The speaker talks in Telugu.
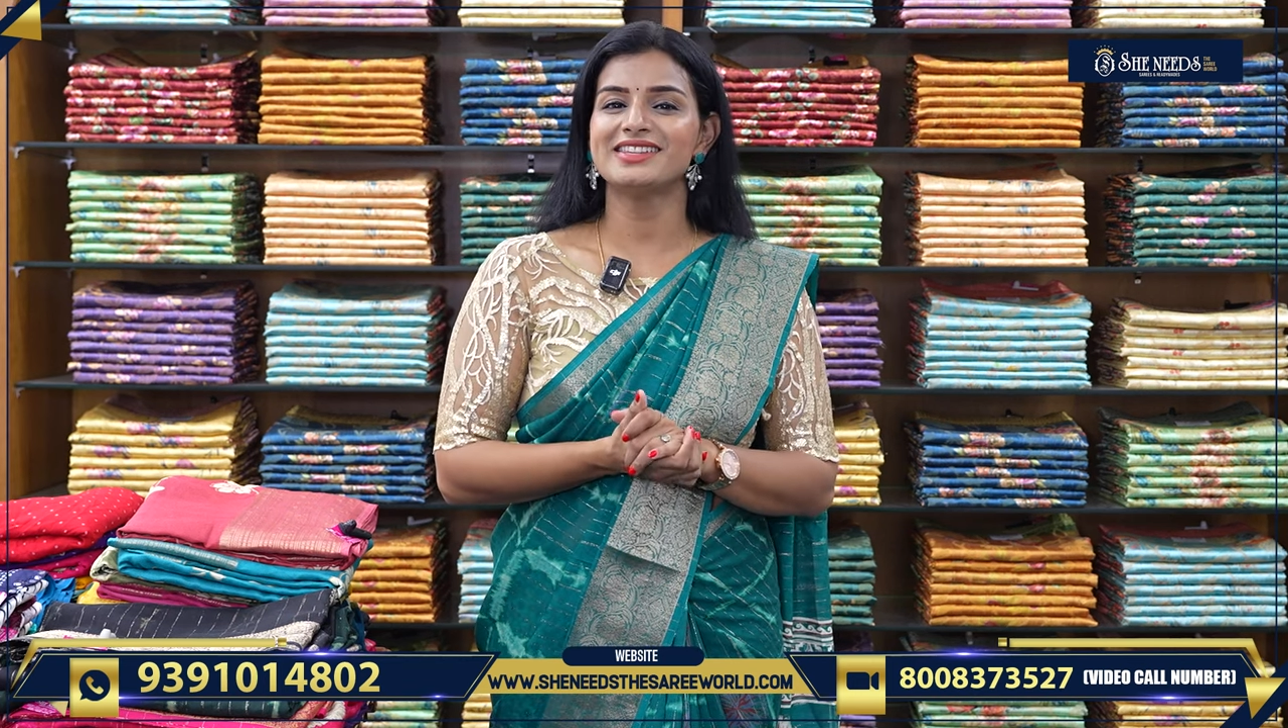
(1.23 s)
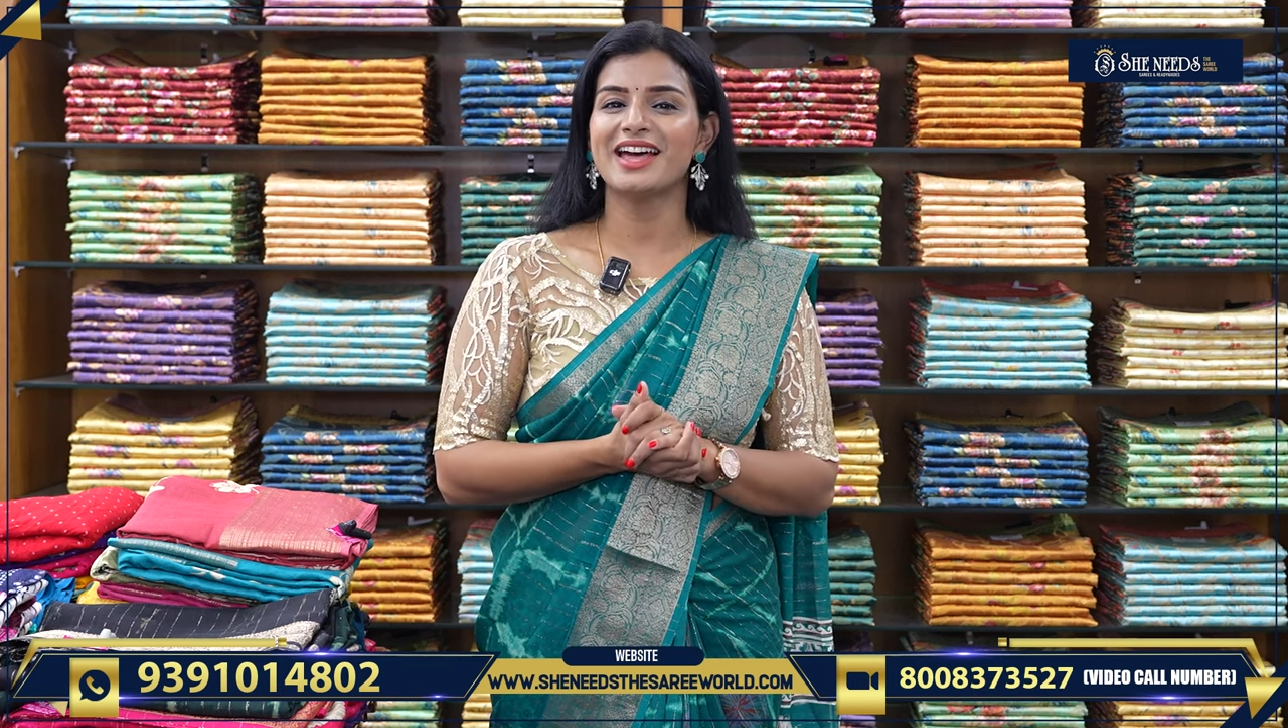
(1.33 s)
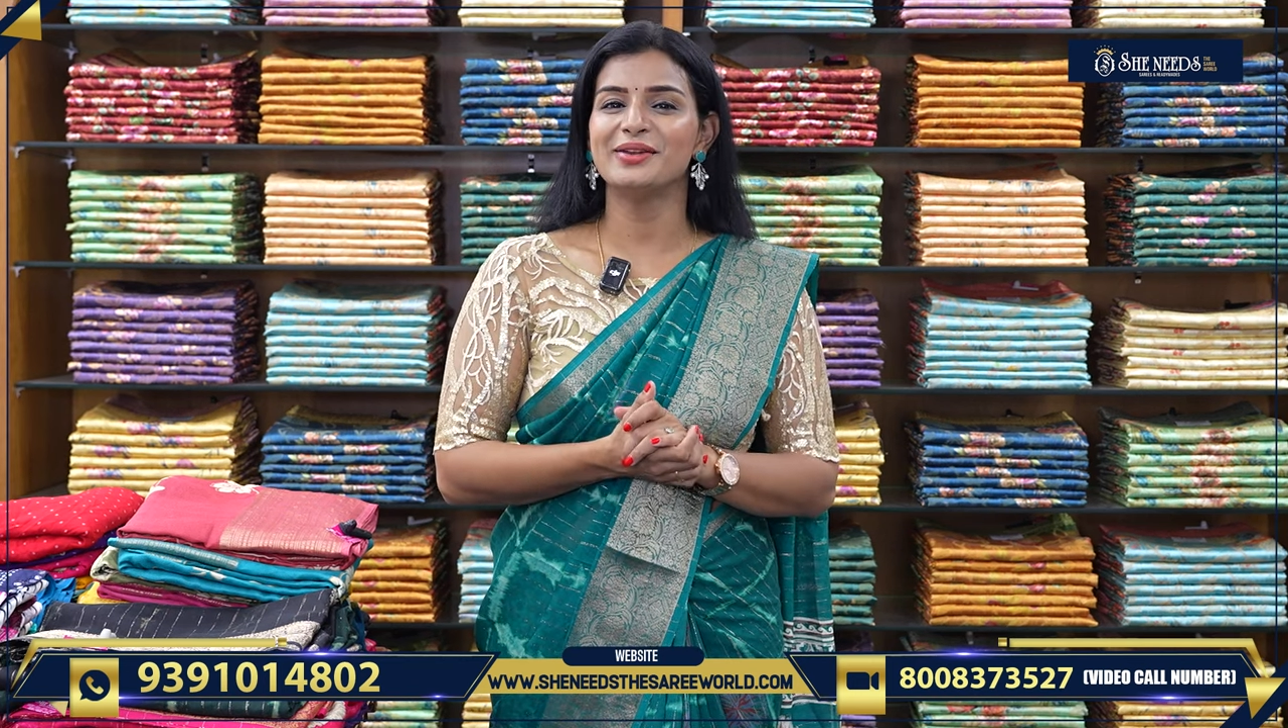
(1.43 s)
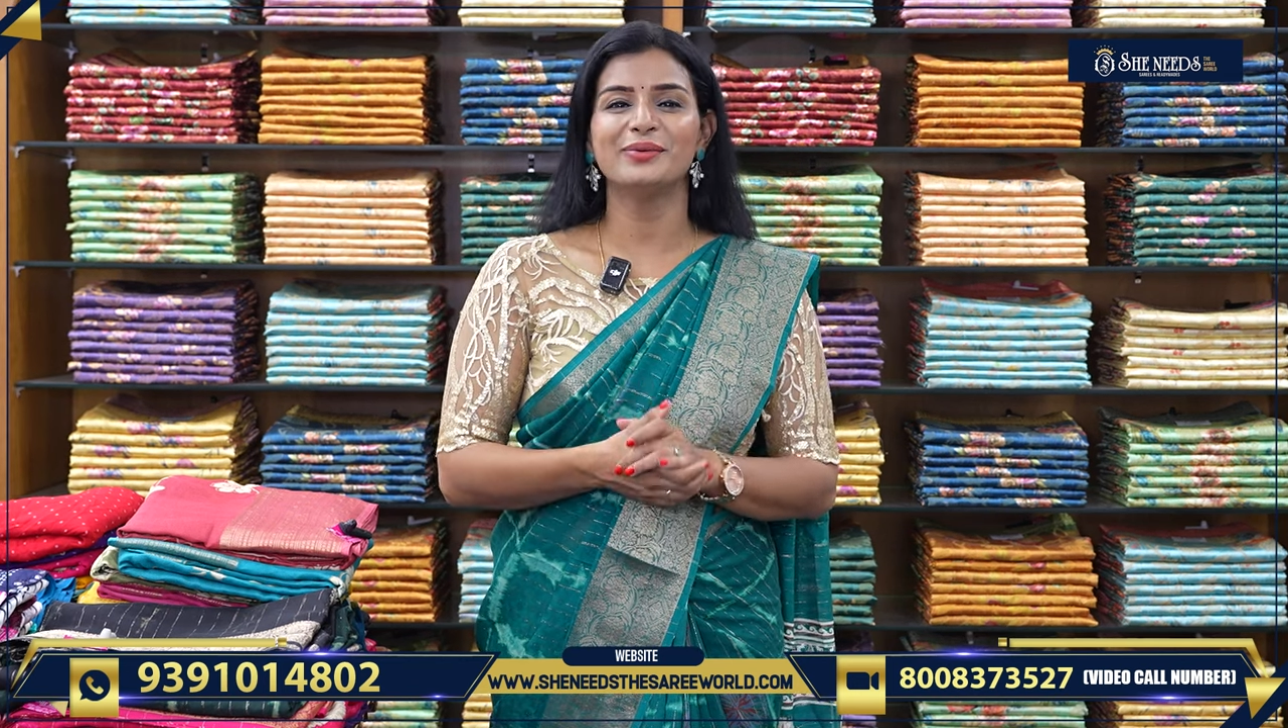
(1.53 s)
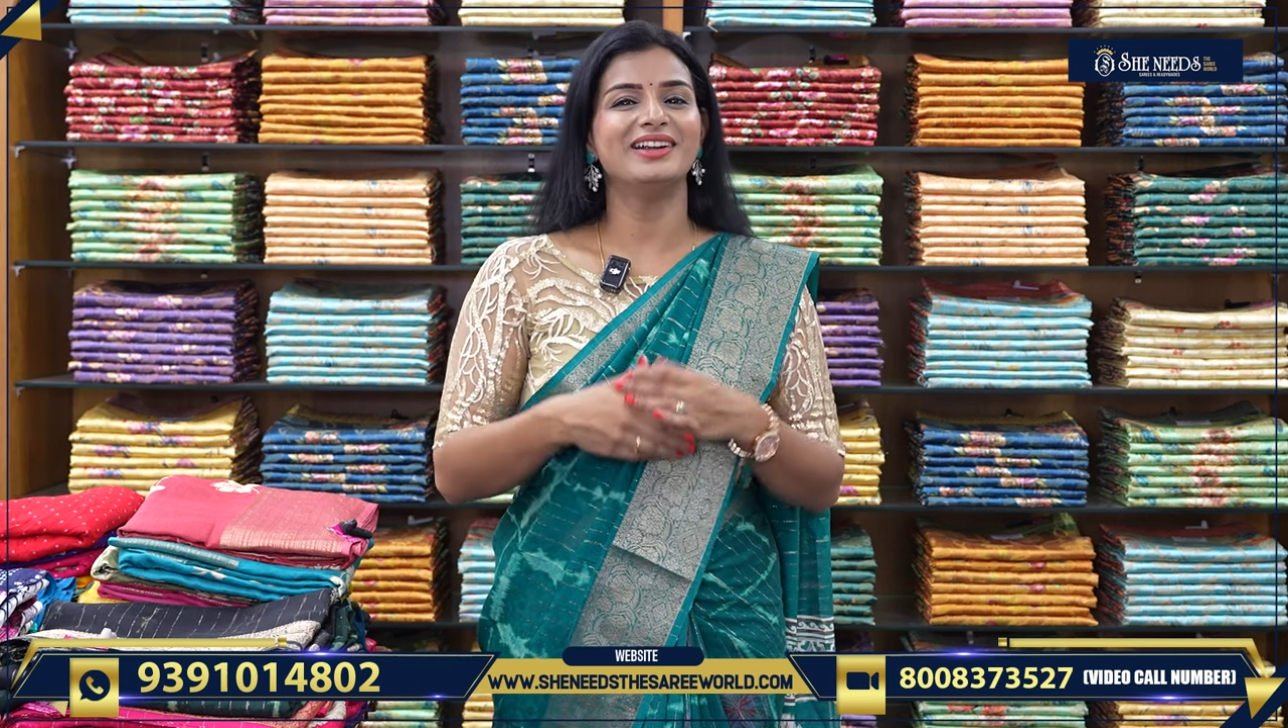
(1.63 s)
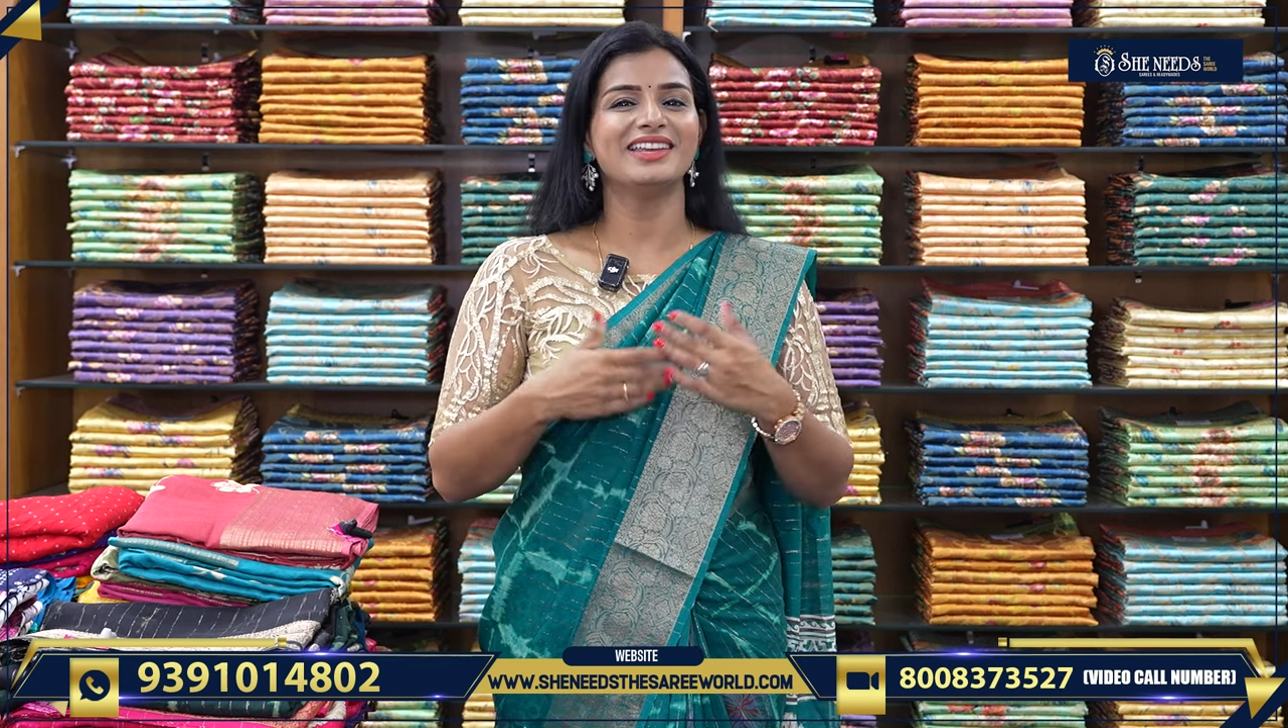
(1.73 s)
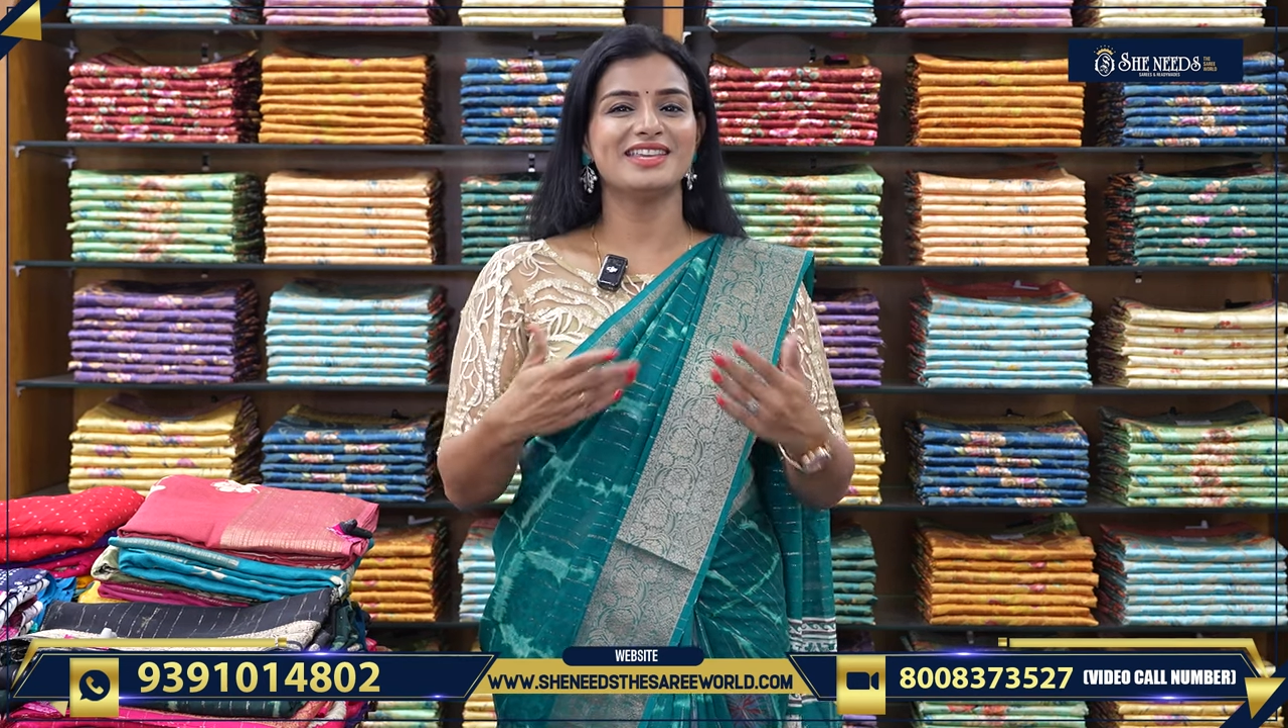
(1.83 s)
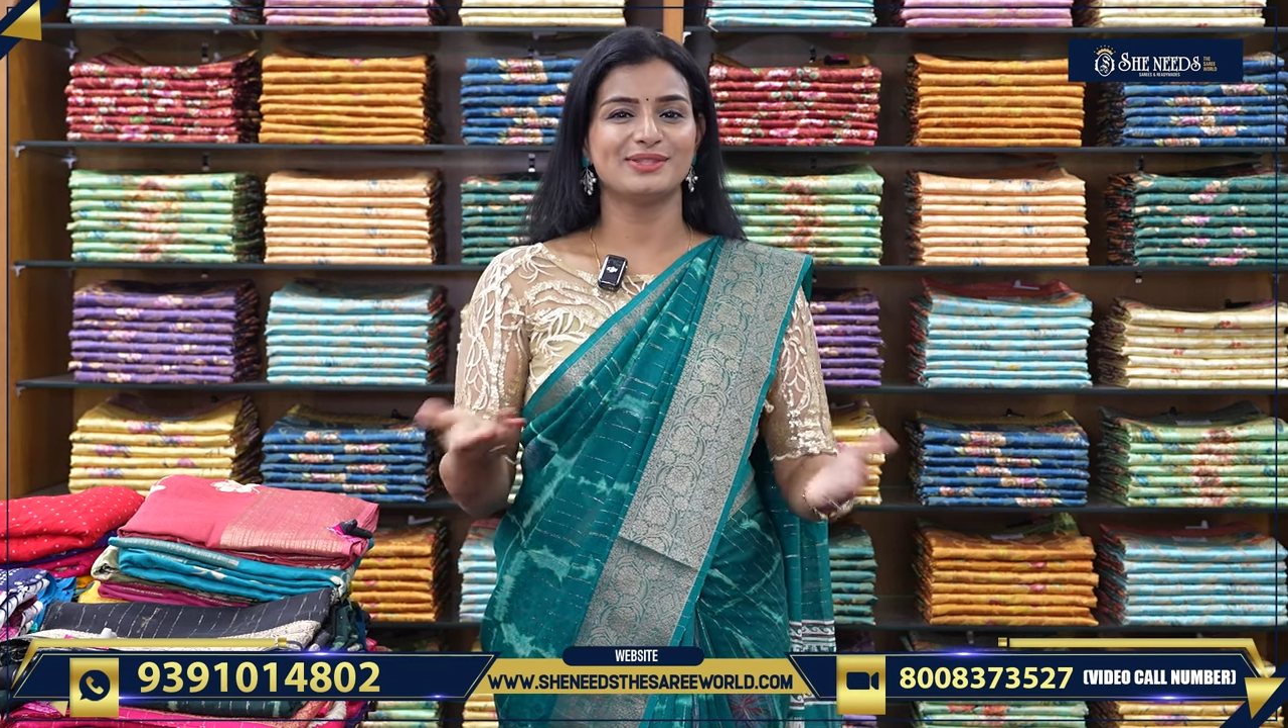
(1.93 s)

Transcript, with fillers: సారీ వరల్డ్ కి